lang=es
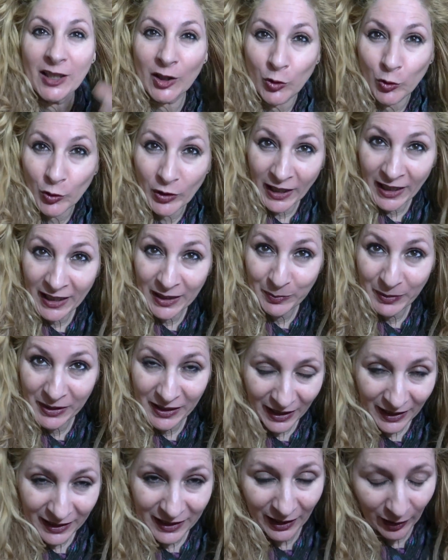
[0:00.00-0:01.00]
qué coraje me
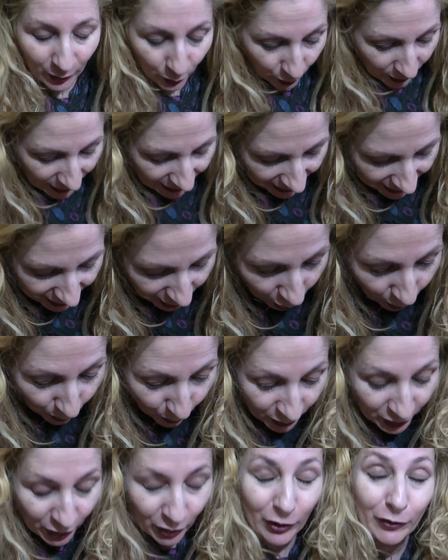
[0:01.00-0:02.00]
da que arrugue, que lo tengo
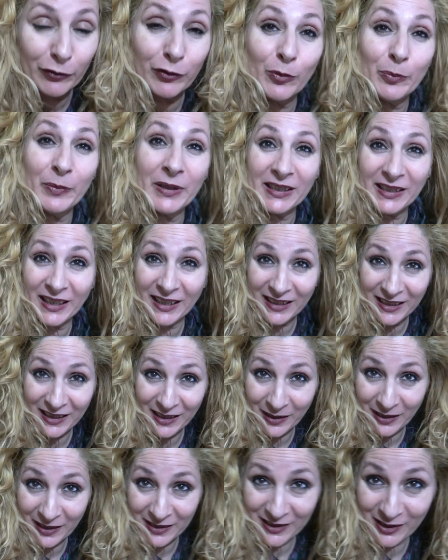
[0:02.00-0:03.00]
puesto en la alfombrita aquí
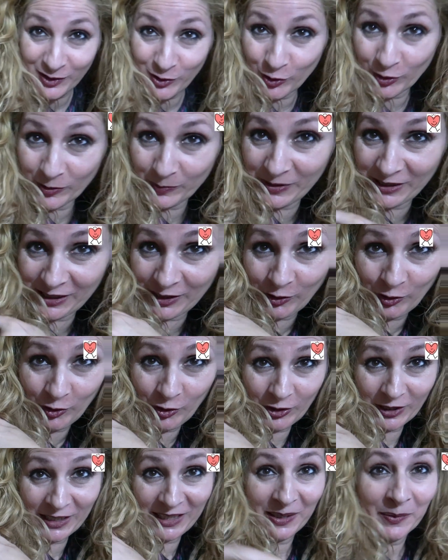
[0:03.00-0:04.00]
al sillón que me echaron
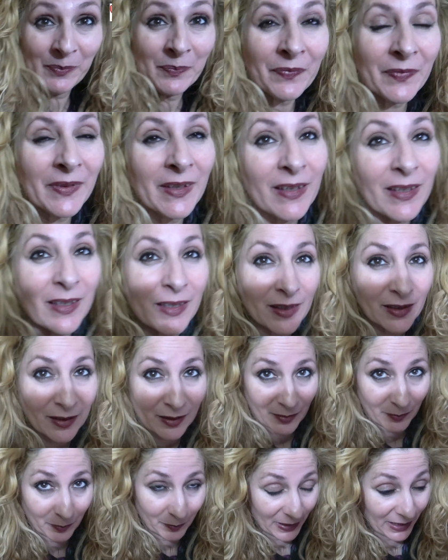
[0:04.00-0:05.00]
los rayos
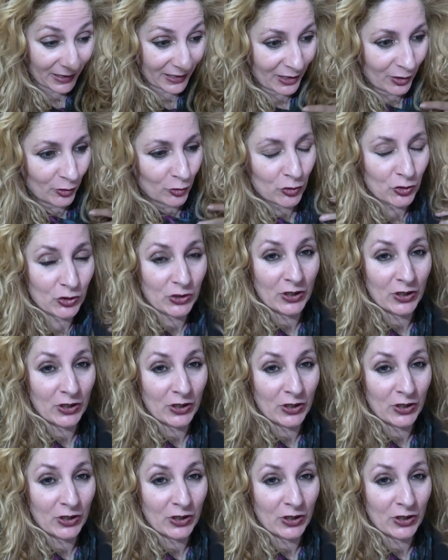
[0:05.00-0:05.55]
Para que no,